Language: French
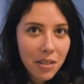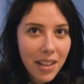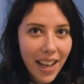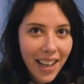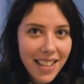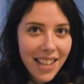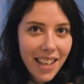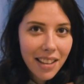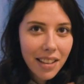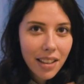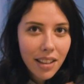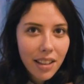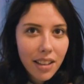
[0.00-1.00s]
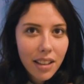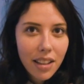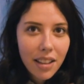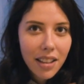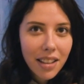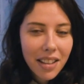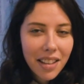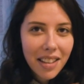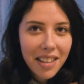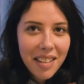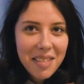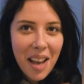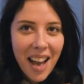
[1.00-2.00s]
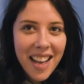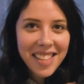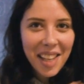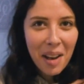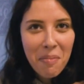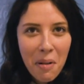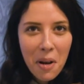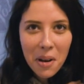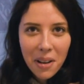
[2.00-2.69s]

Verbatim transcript: Une araignée Non Un serpent